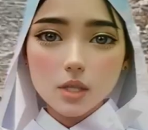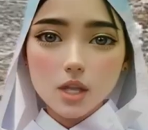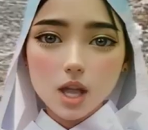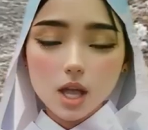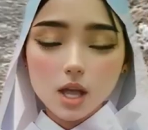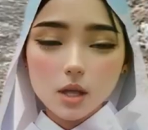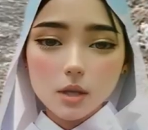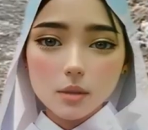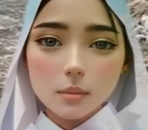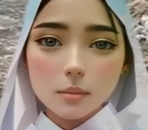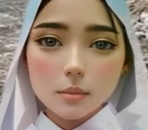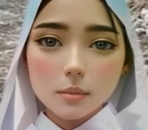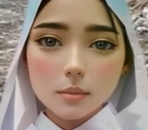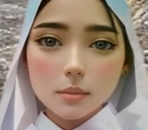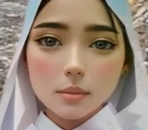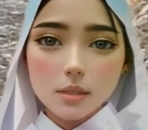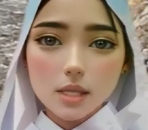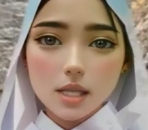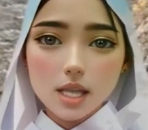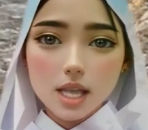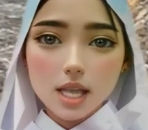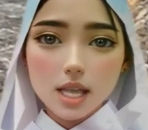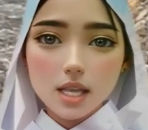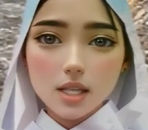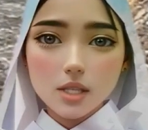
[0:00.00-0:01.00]
truk
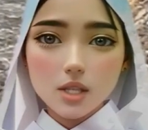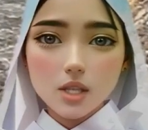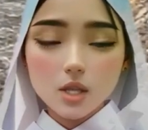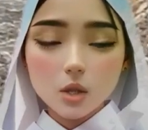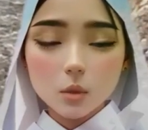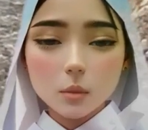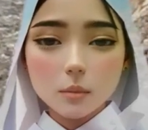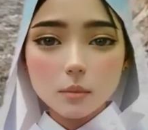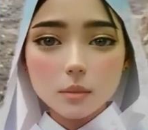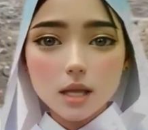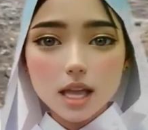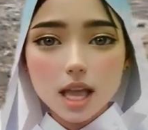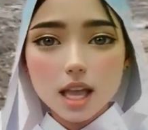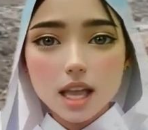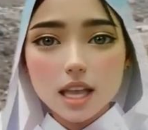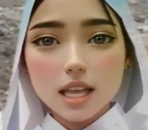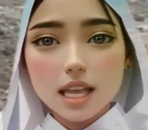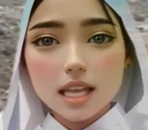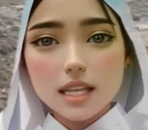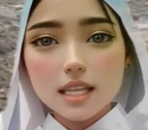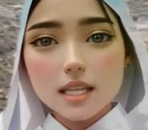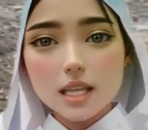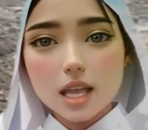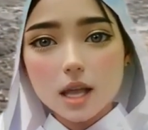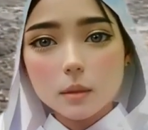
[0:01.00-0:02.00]
dengan
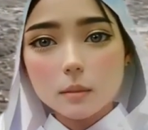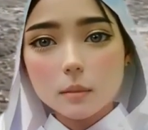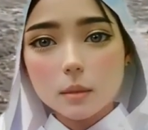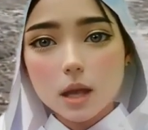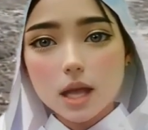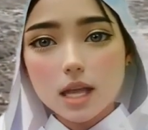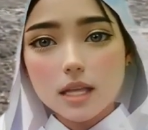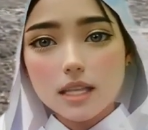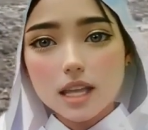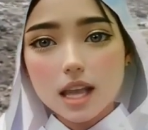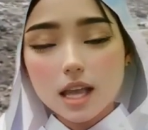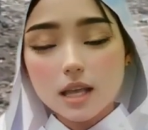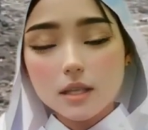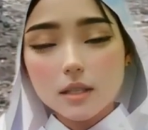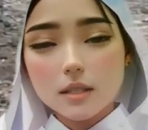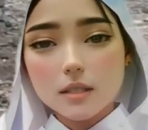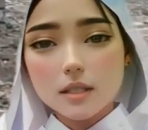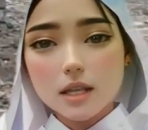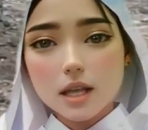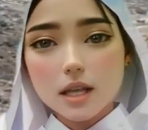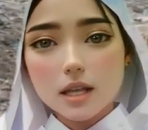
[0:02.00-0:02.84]
jumlah yang banyak